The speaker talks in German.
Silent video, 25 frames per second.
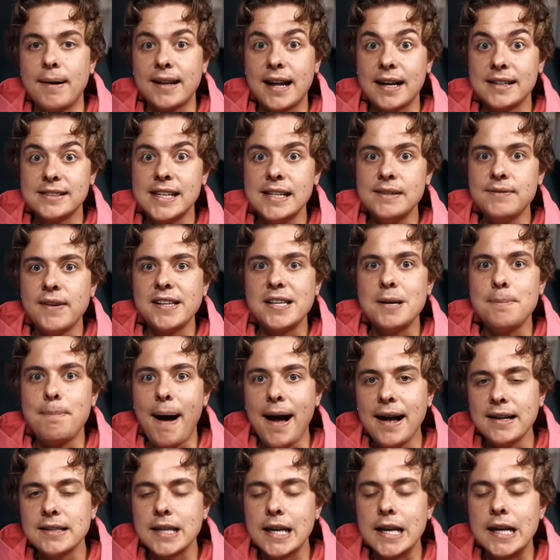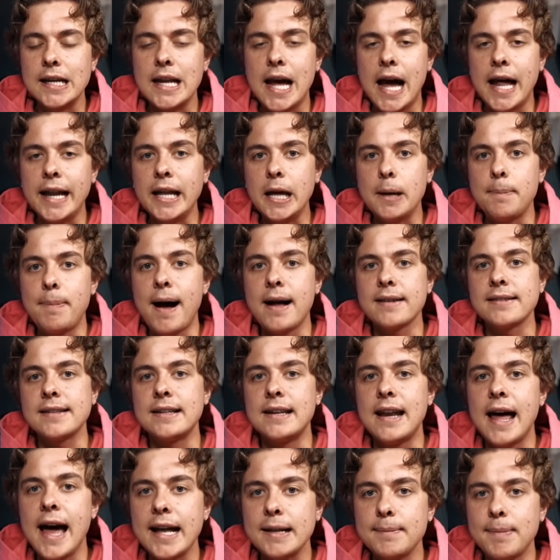Man kann sehen, welche Beiträge der andere Partner
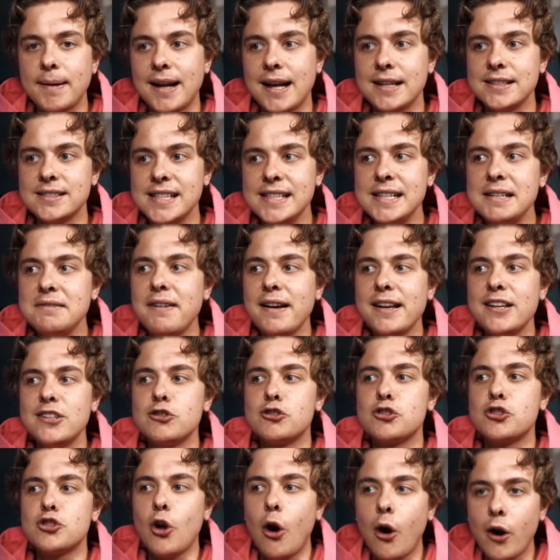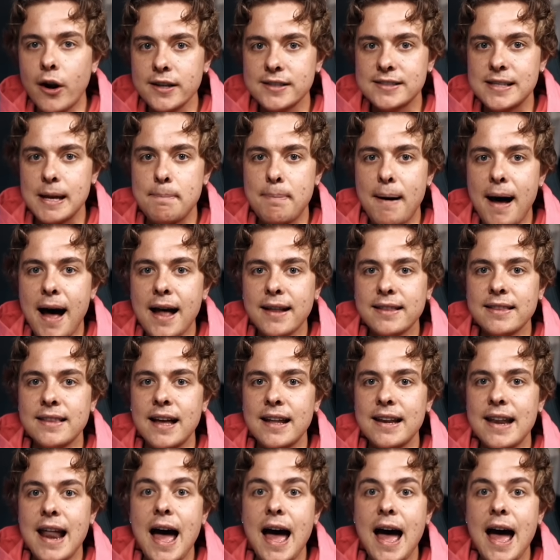liked. Man kann sehen, in welchen Stories der Partner